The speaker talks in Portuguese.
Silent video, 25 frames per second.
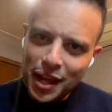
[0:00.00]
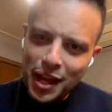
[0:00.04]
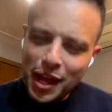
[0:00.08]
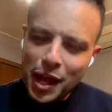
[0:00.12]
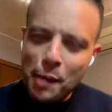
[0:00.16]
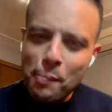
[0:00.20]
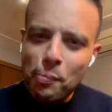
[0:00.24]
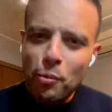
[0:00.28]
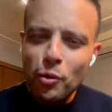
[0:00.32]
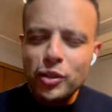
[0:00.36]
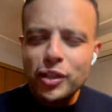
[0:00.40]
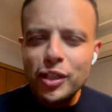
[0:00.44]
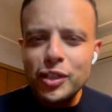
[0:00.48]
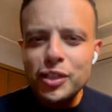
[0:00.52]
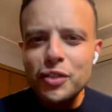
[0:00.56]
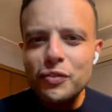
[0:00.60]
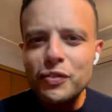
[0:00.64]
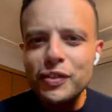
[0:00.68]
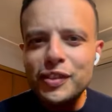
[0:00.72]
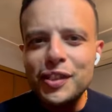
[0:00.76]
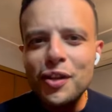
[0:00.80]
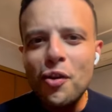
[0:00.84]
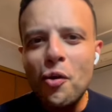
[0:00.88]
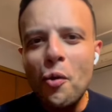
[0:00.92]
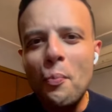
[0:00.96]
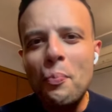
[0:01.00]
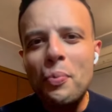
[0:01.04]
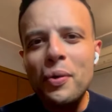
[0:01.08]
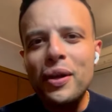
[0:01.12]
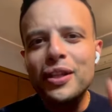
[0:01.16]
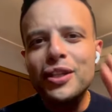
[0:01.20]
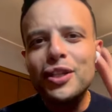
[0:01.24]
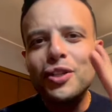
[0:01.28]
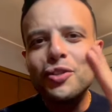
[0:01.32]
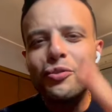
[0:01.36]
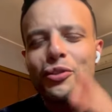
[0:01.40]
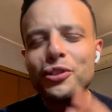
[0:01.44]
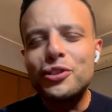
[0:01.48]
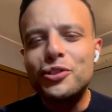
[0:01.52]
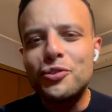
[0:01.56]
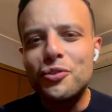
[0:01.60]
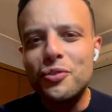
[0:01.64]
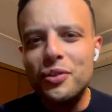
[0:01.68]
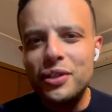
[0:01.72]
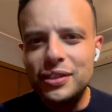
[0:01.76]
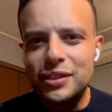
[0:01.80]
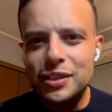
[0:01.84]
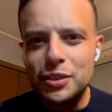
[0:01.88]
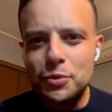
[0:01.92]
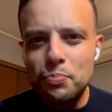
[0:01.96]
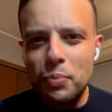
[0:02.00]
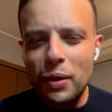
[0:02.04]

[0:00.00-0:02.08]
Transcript: É importante que você compreenda duas coisas,